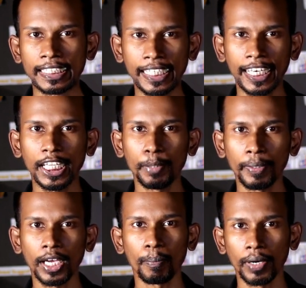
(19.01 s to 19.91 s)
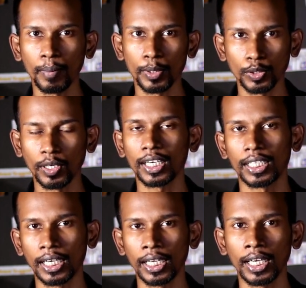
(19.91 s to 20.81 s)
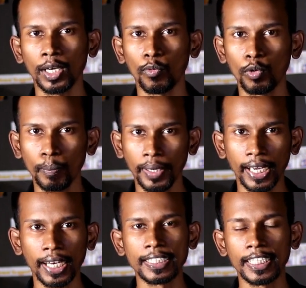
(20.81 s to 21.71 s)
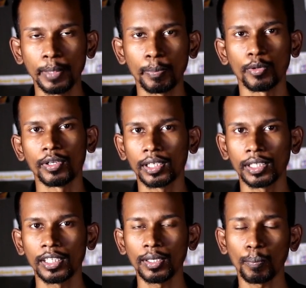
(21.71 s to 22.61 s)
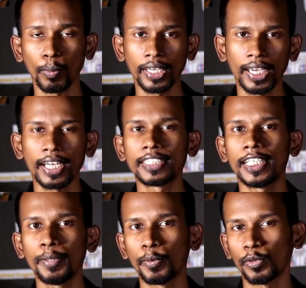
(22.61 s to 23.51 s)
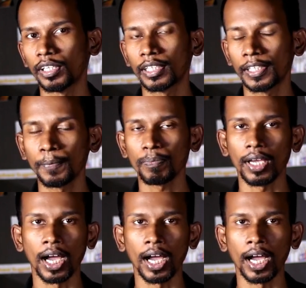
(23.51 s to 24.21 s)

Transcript: ஜிடிபி அப்படின்னு நம்ம சொல்கிறதுல உண்மையான ஜிடிபி ஒன்று இருக்குது பொய்யான ஜிடிபி ஒன்று இருக்குது